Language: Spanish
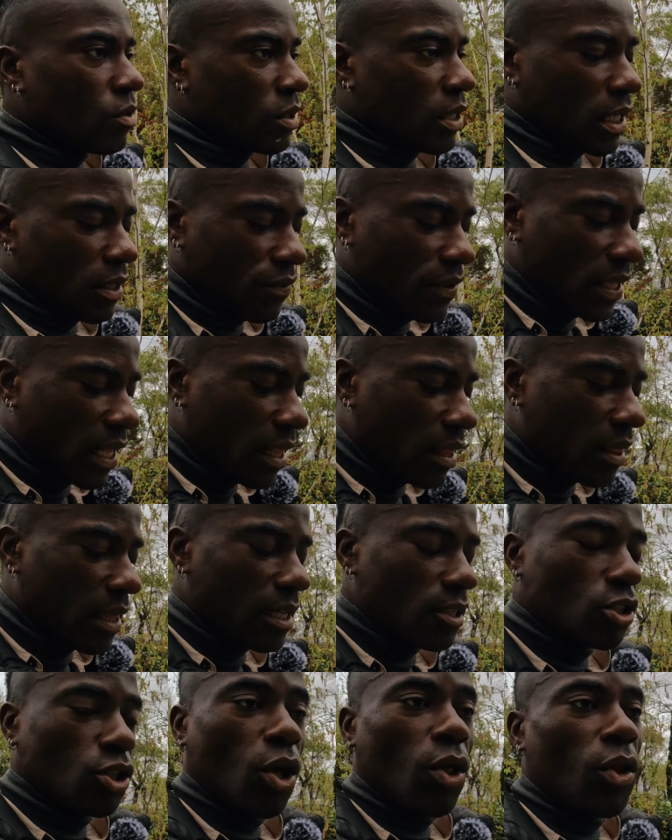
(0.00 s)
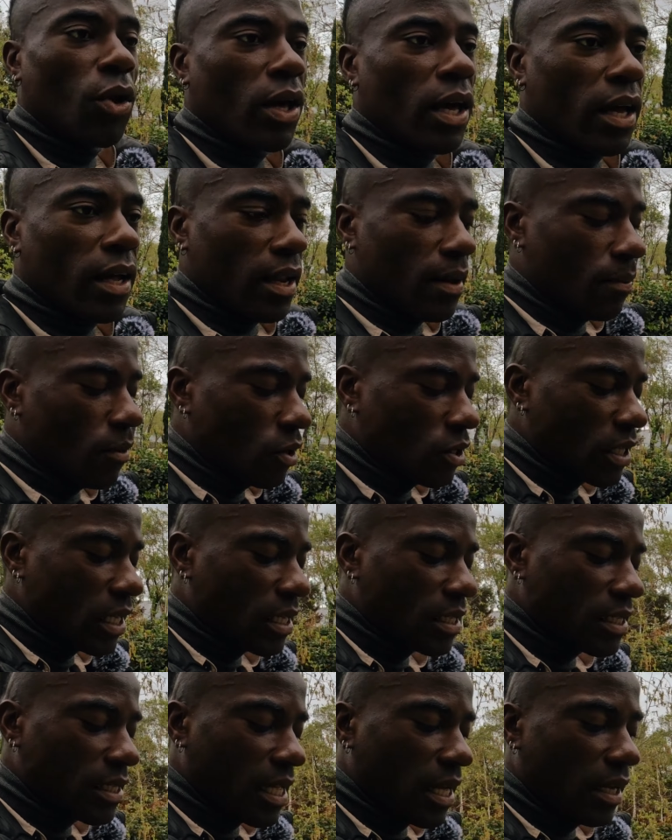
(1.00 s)
nuestras finanzas, todo lo que
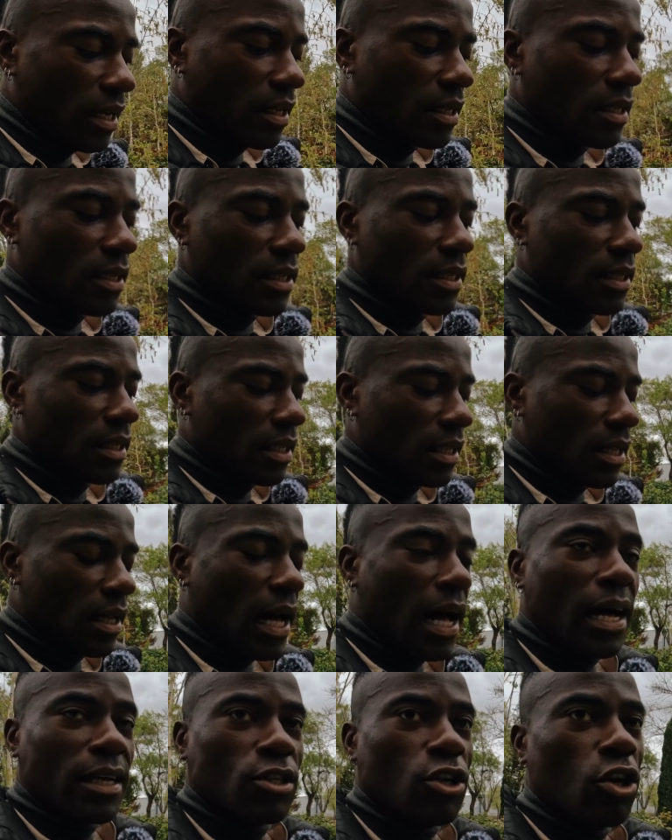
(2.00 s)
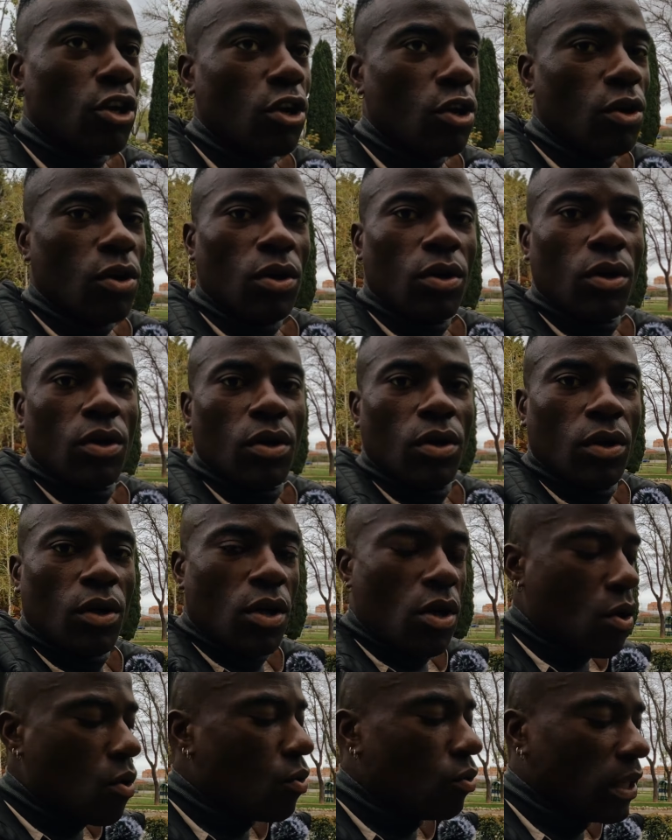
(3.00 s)
queremos está a solo
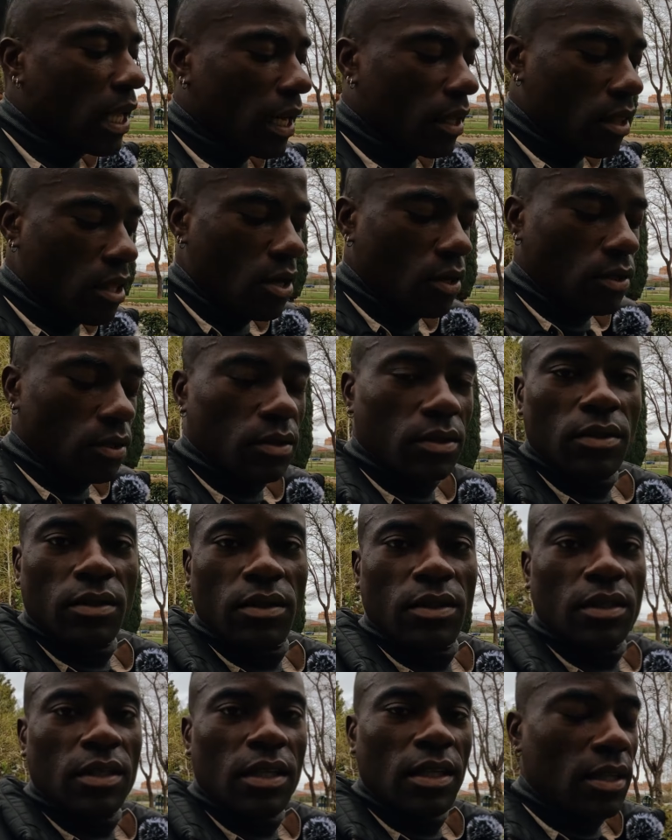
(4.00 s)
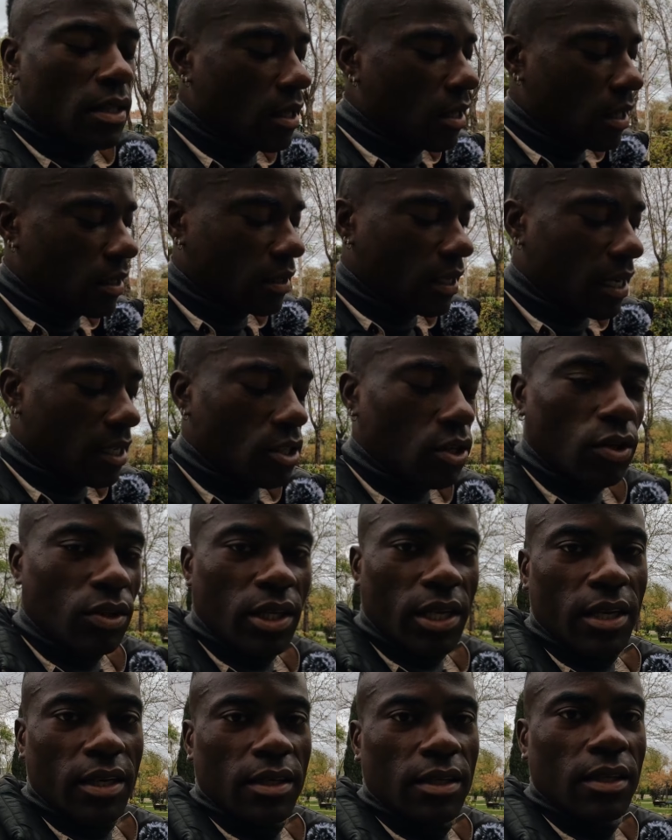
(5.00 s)
una acción, tras
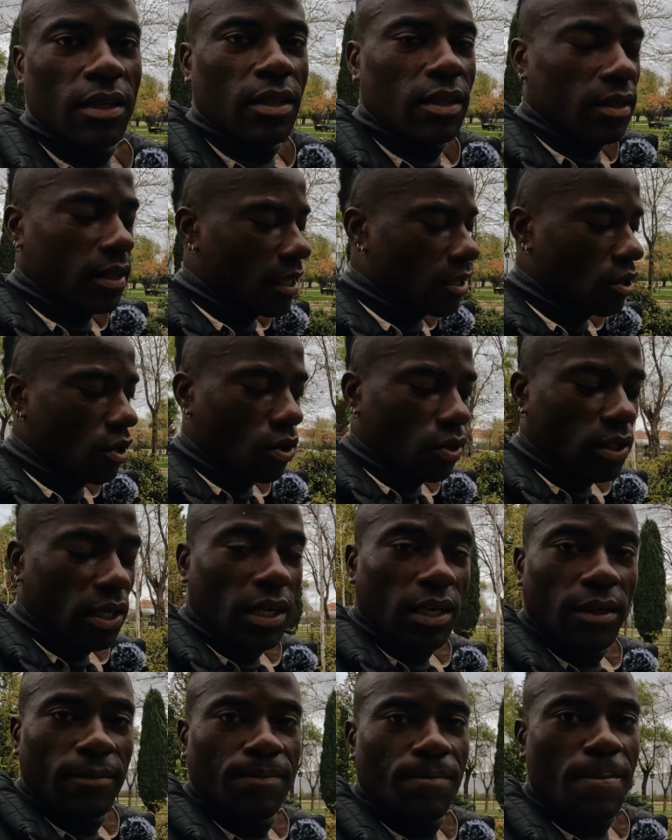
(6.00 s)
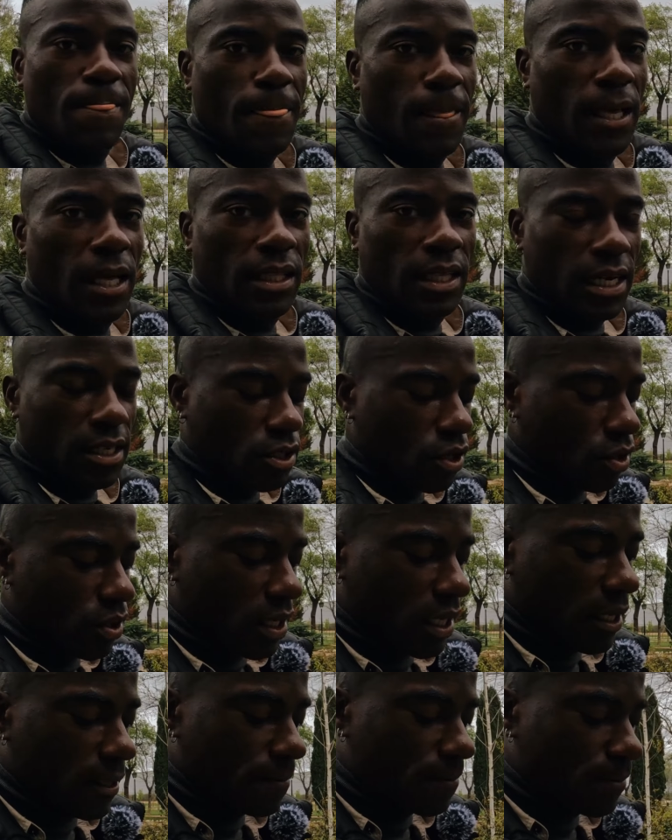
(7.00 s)
otra, tras otra y tras
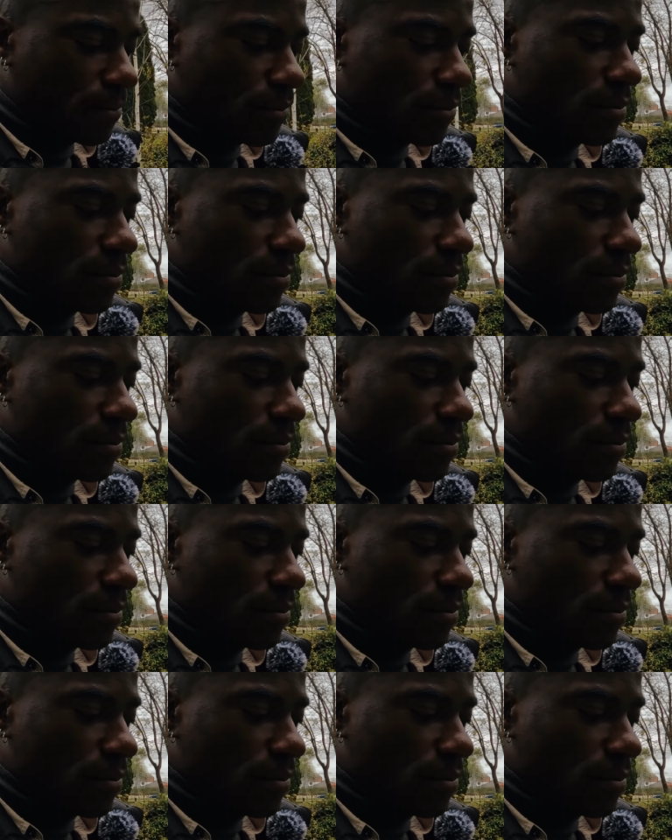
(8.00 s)
otra.